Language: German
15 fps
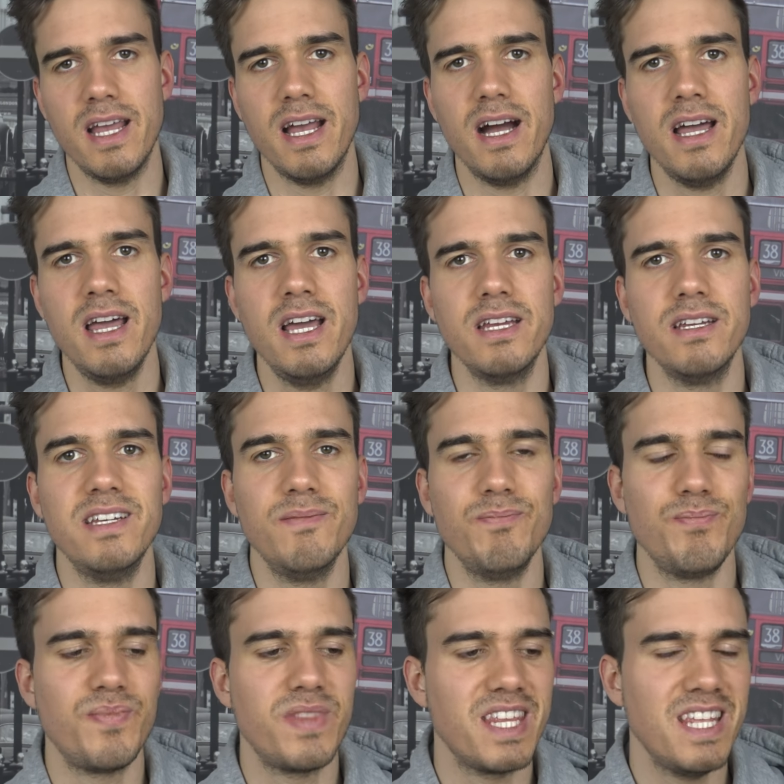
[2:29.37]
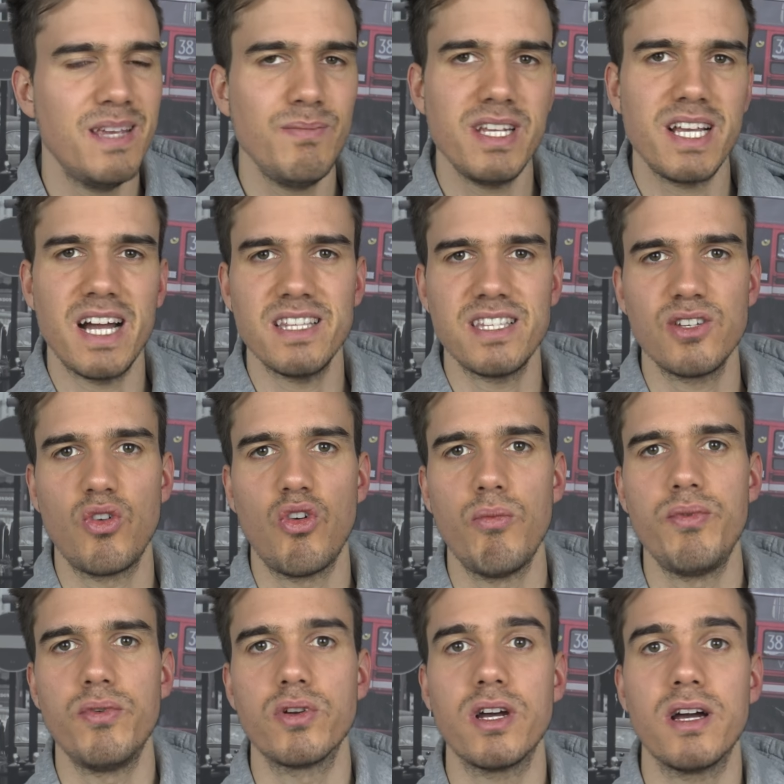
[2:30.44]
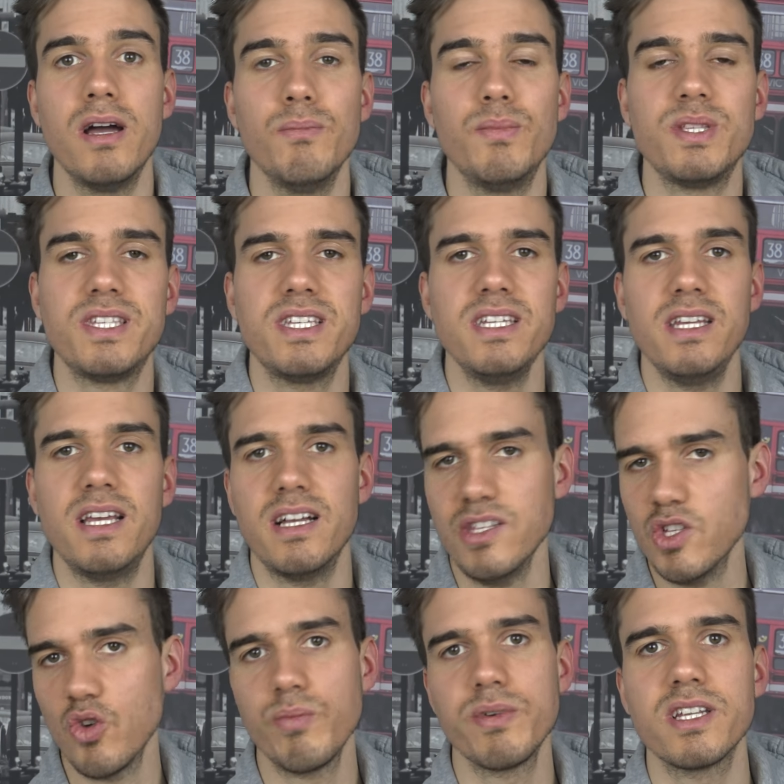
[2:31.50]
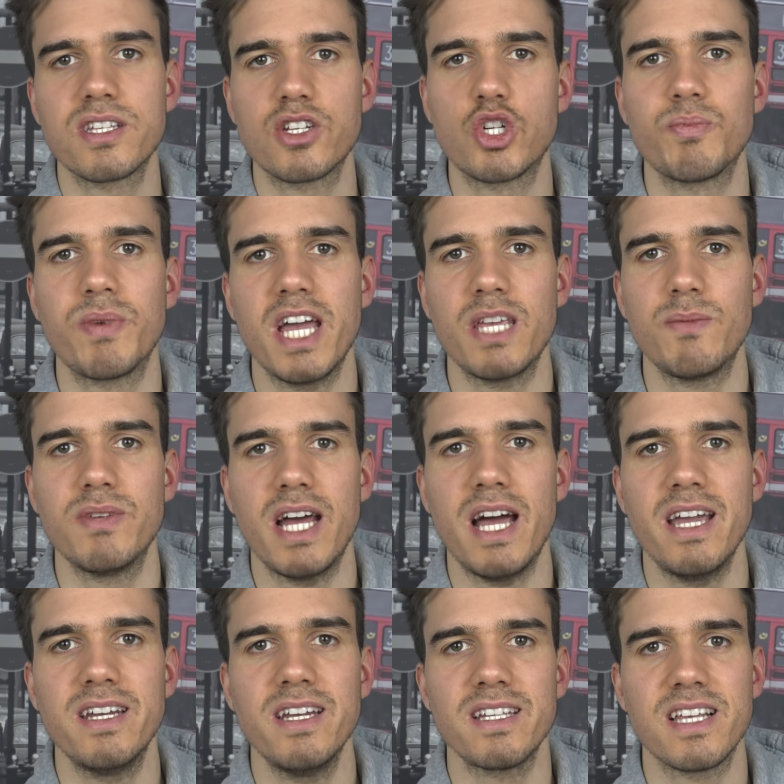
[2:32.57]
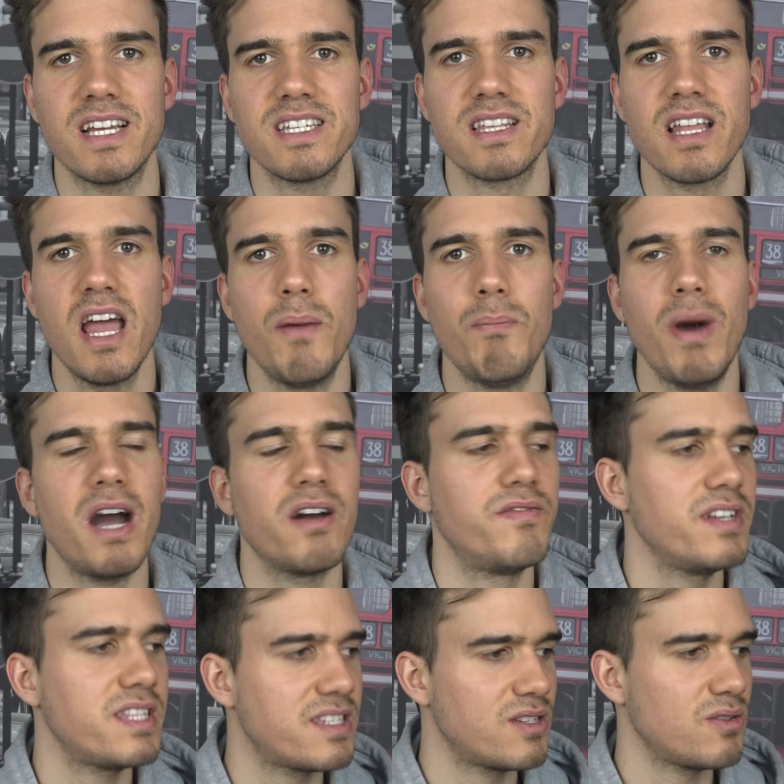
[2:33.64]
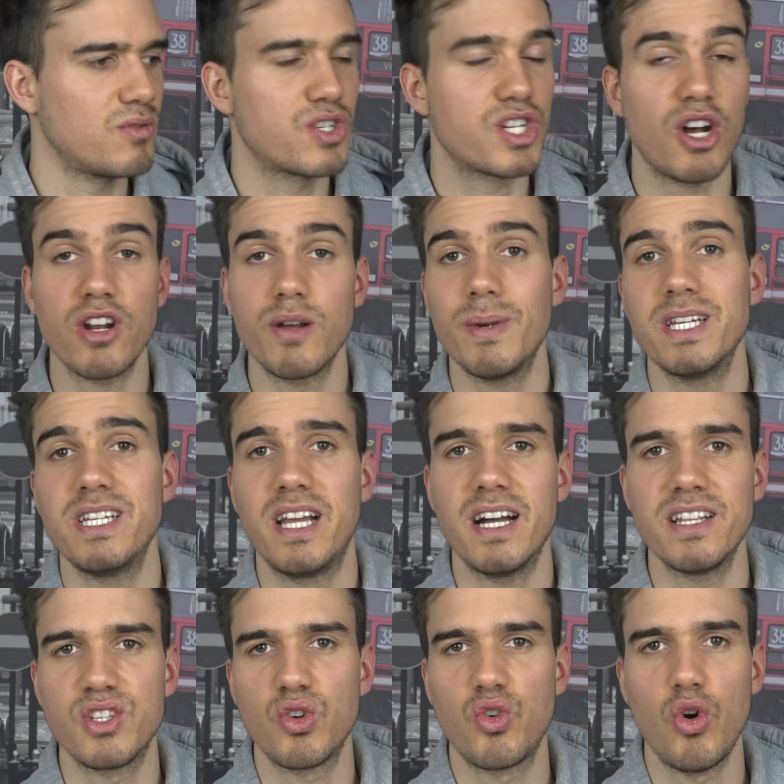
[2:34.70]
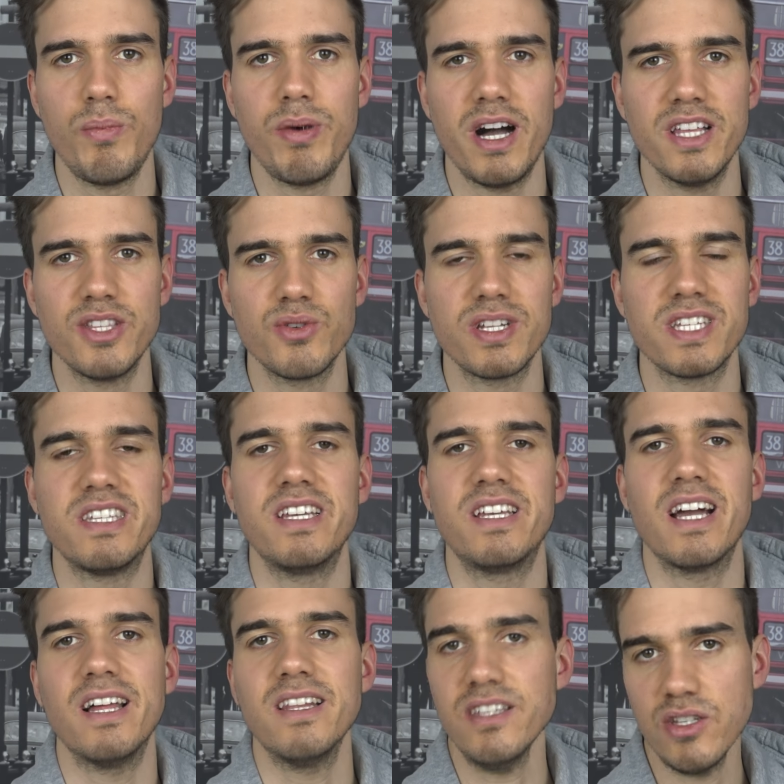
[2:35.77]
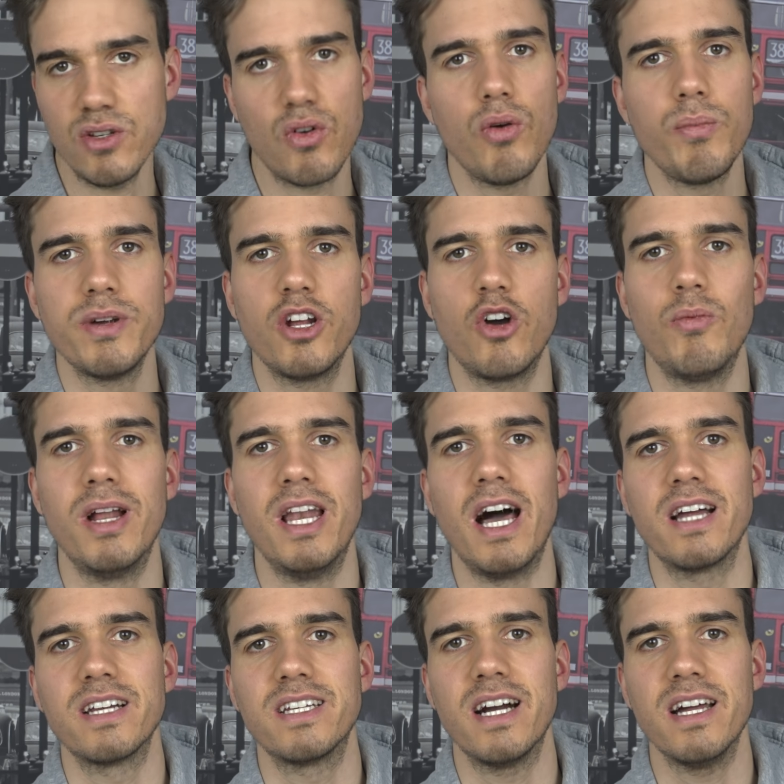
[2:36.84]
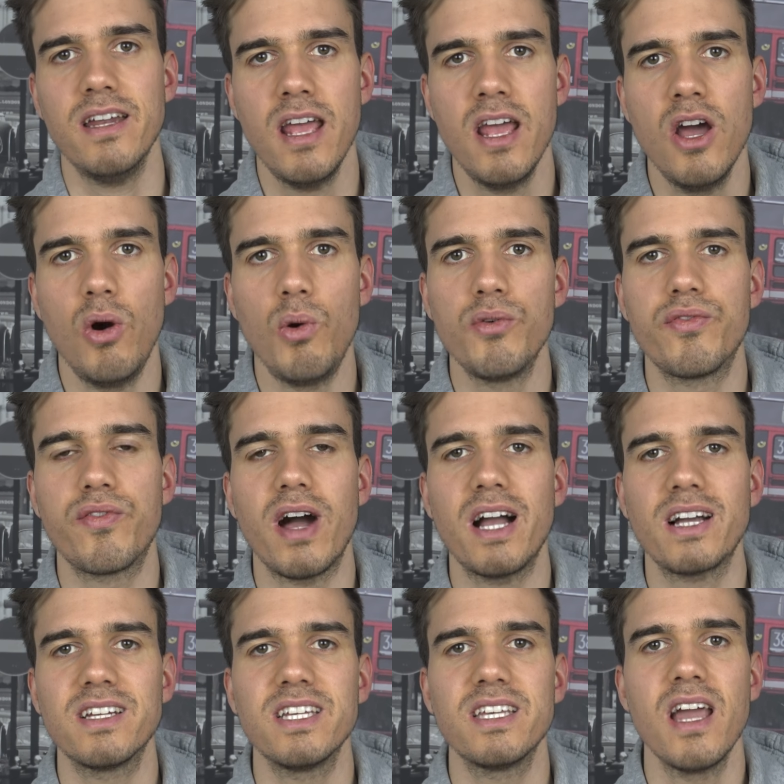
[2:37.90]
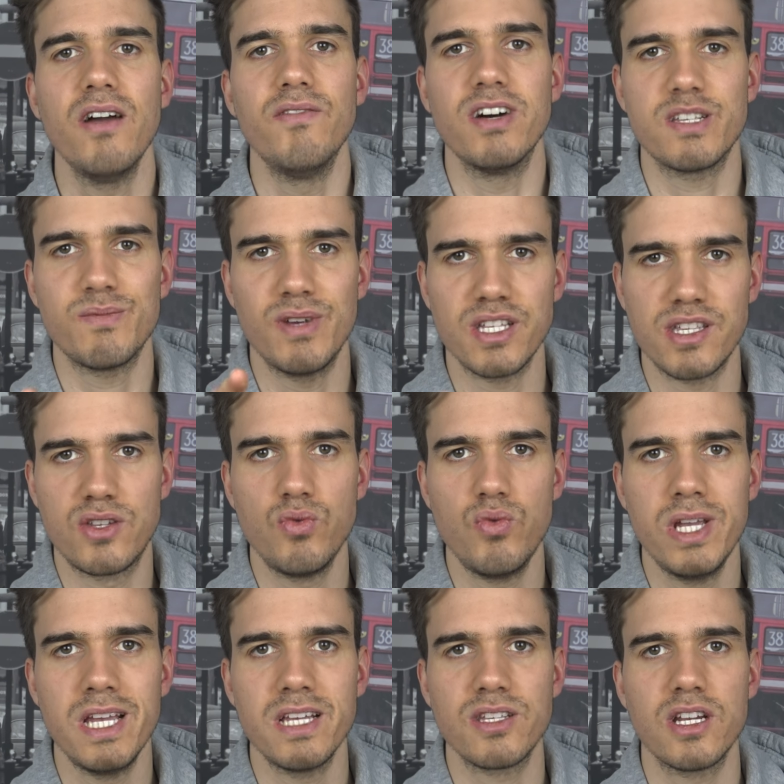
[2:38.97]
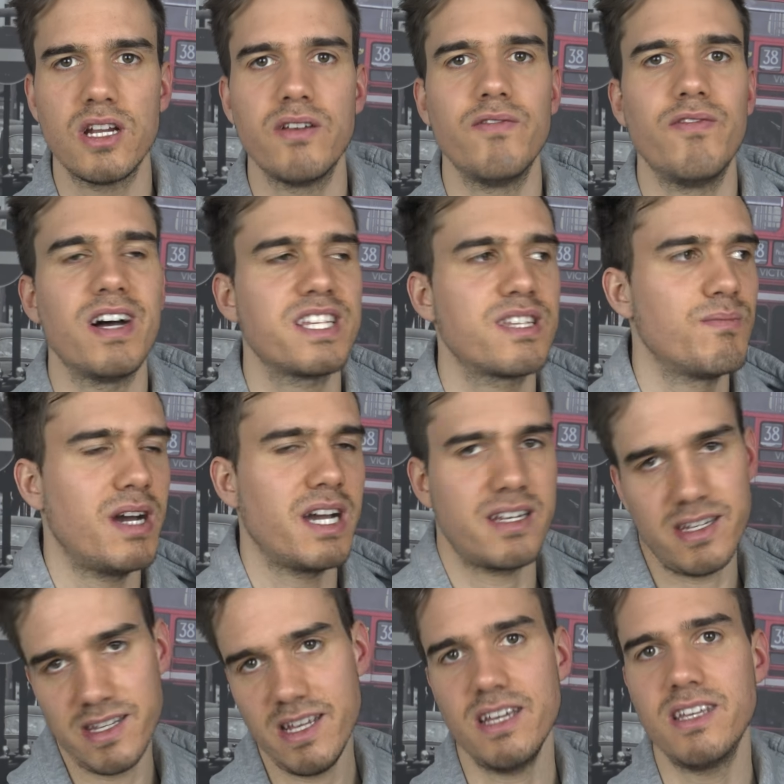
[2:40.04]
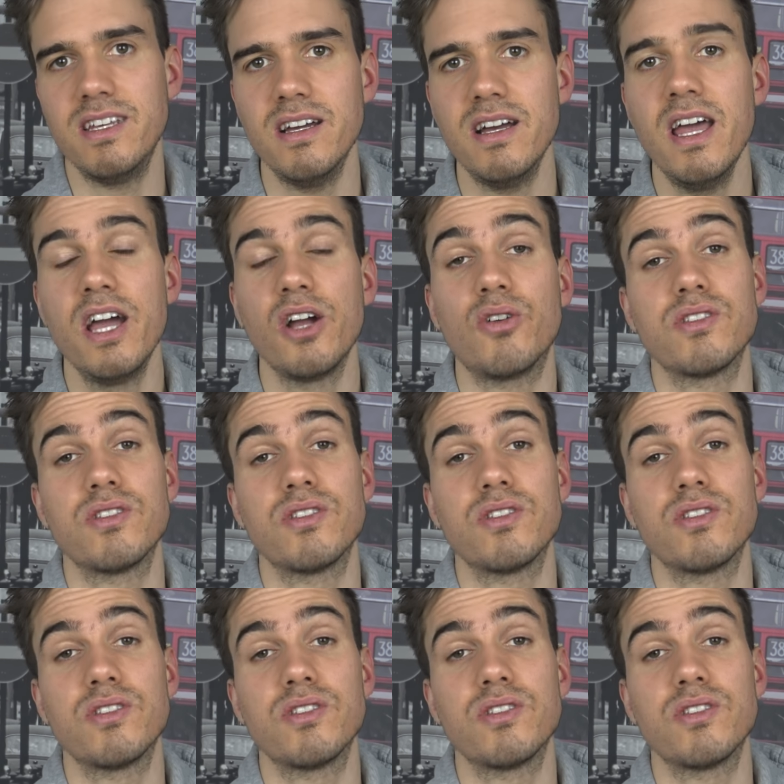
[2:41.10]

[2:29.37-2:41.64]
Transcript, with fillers: Ja, nimm die ganze Gruppe oder bezieh die ganze Gruppe in das Gespräch mit ein. Das heißt, mach Witze und schau dabei die ganze Gruppe an, sodass die ganze Gruppe darüber lachen kann und frag nicht, was machst du hier, sondern was macht ihr hier.